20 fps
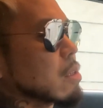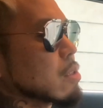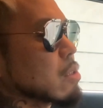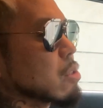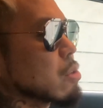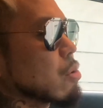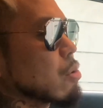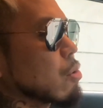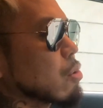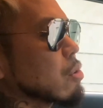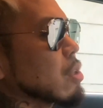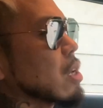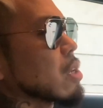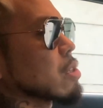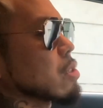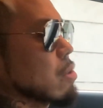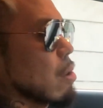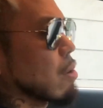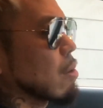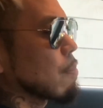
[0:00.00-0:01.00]
そういうことなん
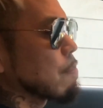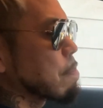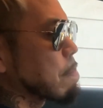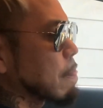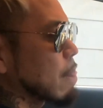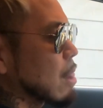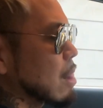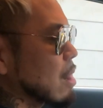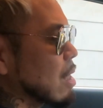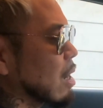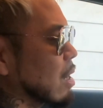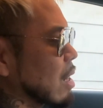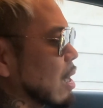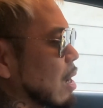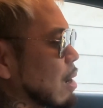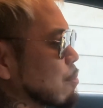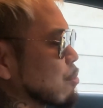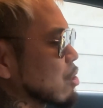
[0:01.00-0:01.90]
ですよ。だから、